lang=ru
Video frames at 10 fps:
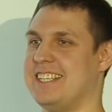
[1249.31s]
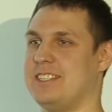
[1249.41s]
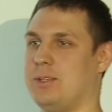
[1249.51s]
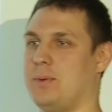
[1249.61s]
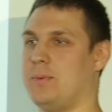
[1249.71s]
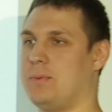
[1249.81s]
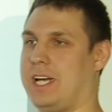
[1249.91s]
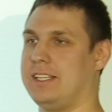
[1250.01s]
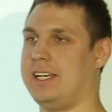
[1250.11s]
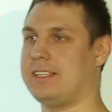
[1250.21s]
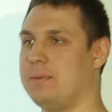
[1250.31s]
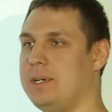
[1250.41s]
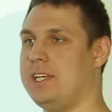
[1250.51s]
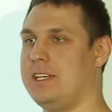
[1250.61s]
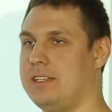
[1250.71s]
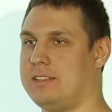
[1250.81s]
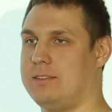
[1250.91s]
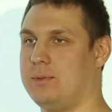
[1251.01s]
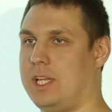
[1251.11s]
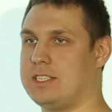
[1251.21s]
Ну, конкретно мы,
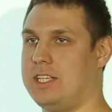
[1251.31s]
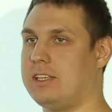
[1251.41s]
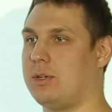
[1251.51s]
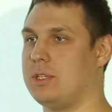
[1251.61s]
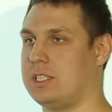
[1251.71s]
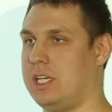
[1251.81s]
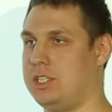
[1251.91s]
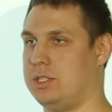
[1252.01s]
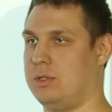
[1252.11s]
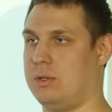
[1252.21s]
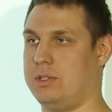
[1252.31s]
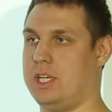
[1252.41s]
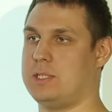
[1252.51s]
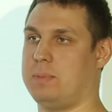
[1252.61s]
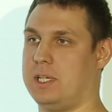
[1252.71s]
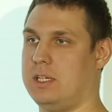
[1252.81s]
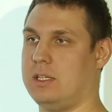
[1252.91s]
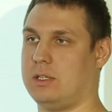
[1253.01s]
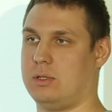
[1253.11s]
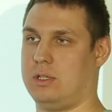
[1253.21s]
у нас нет такой задачи, но есть плагин,
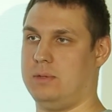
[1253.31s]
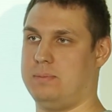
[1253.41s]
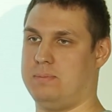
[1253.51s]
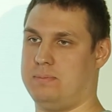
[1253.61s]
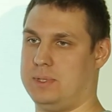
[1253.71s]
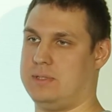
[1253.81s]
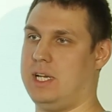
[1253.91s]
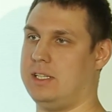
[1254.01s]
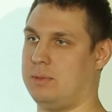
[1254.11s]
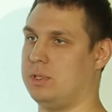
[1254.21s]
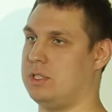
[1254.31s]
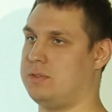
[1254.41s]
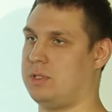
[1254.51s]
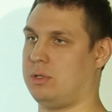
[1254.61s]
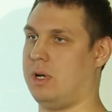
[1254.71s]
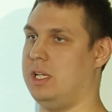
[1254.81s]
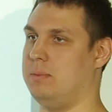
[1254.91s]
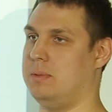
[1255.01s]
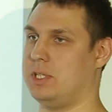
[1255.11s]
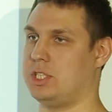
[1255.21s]
который позволяет работать с
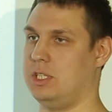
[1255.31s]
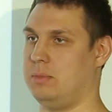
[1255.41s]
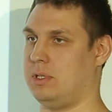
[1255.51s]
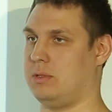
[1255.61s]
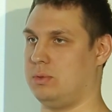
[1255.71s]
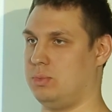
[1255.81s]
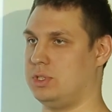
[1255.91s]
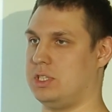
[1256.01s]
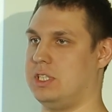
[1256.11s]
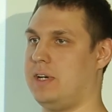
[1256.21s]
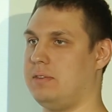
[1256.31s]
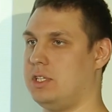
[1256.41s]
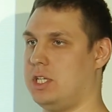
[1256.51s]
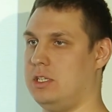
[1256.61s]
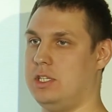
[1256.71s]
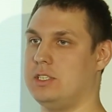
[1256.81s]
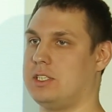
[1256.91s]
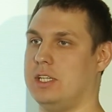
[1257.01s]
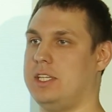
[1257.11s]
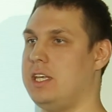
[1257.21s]
виртуальными машинами, он будет создавать вначале, или с
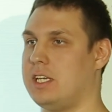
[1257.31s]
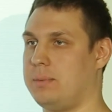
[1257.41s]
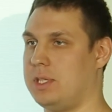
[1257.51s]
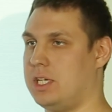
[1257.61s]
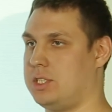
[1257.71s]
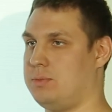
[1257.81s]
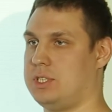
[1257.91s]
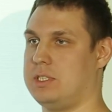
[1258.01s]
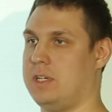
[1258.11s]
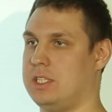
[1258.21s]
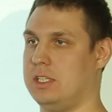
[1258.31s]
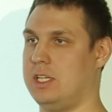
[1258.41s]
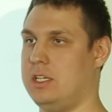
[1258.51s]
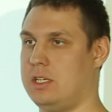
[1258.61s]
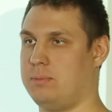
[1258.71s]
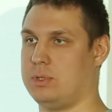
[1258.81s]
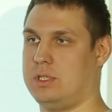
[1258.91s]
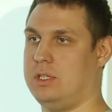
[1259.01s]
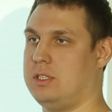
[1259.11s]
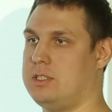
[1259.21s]
контейнерами даже, создавать контейнеры,
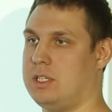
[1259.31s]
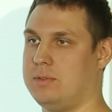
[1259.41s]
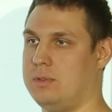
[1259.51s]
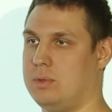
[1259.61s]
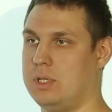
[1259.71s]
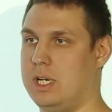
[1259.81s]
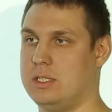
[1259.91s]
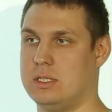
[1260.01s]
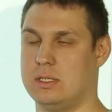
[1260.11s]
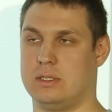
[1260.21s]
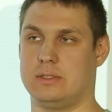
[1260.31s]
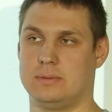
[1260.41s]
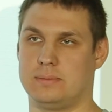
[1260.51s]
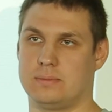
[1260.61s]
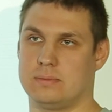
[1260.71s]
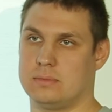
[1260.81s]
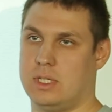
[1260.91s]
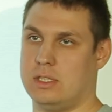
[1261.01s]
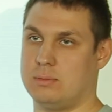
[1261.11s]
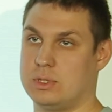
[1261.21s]
после тестирования его удалять.
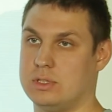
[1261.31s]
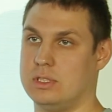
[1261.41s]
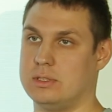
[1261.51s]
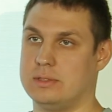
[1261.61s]
Да, это а, можно делать.